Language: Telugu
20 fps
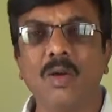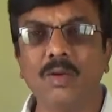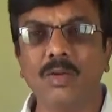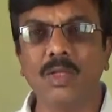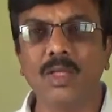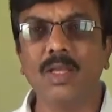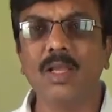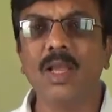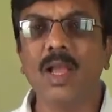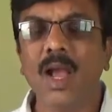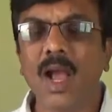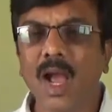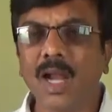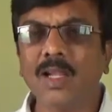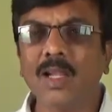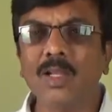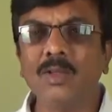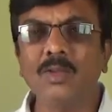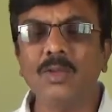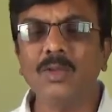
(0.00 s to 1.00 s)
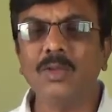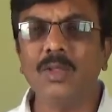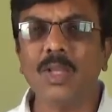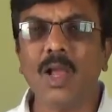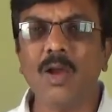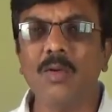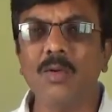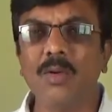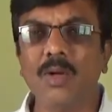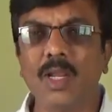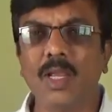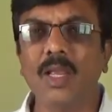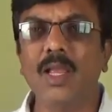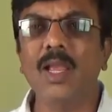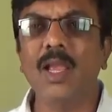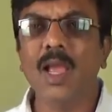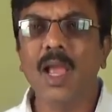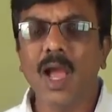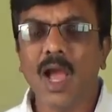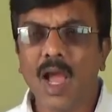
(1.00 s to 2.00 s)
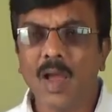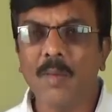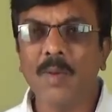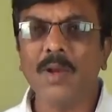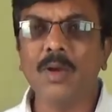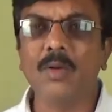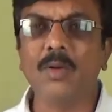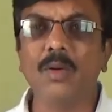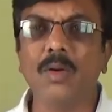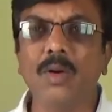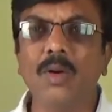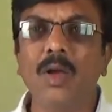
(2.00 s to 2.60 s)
ఉంది అట్లా చూస్తా ఉంటే ఆమెకు